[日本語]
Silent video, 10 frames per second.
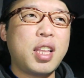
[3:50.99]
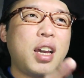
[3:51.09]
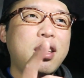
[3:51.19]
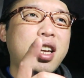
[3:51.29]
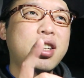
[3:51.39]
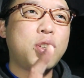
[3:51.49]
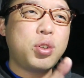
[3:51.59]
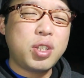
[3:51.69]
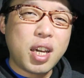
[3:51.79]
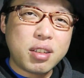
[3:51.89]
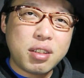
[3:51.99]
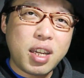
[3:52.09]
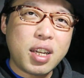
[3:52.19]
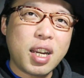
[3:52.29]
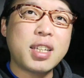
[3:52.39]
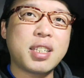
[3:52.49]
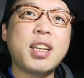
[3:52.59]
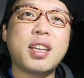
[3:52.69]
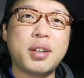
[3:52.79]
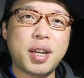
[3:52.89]
だいたいきゅうひゃくえんから
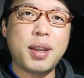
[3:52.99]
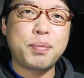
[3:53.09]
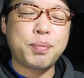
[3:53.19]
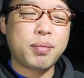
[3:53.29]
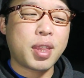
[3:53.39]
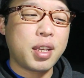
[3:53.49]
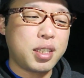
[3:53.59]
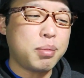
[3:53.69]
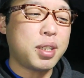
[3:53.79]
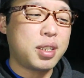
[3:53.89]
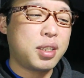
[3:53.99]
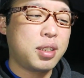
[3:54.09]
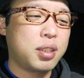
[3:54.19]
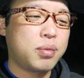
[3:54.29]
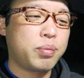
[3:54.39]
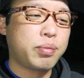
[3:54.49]
せんえんぐらいします。